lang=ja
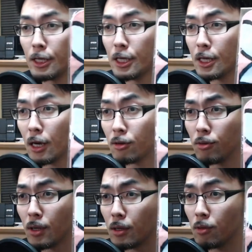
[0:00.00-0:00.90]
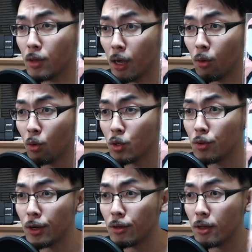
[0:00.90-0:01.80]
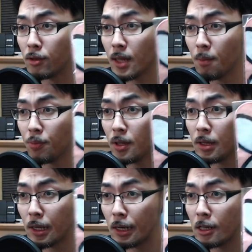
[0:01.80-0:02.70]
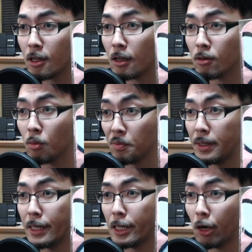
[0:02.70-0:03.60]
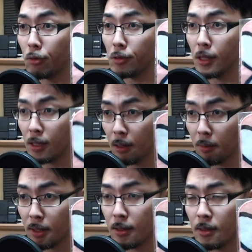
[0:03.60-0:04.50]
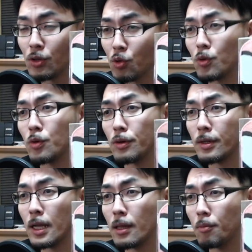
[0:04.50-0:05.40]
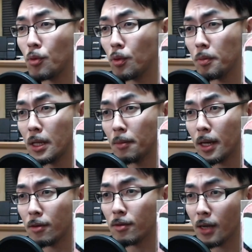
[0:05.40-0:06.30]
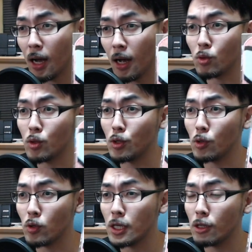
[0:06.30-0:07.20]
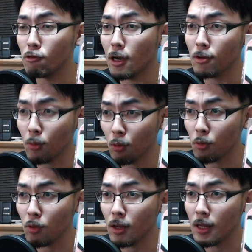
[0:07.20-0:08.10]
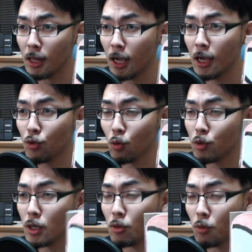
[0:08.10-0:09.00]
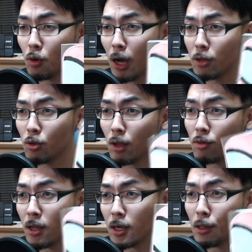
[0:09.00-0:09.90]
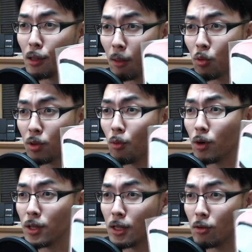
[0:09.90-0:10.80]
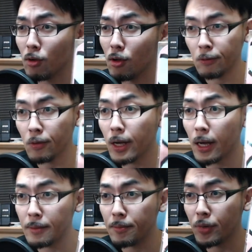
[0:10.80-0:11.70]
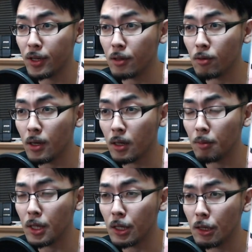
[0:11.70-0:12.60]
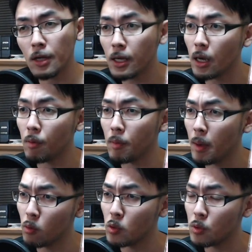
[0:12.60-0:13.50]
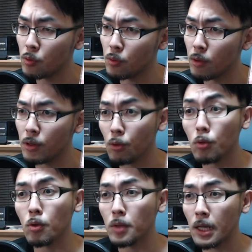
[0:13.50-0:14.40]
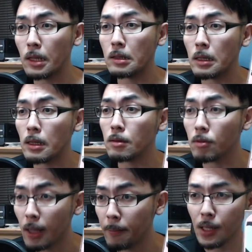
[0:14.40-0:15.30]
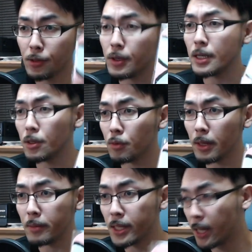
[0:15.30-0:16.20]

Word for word: 一角うさぎのね、星ドラのあのスタンプに使われてたやつのミニタオルになっています。ちょうど三男坊のミニベリくんが今年幼稚園入学ということなんでね、幼稚園のハンドタオルなんかにね、持ってこうかなと。これがプレゼントされたみたいで、前回はメモ帳っていうかノートみたいなやつだったんですよね。いう感じでございま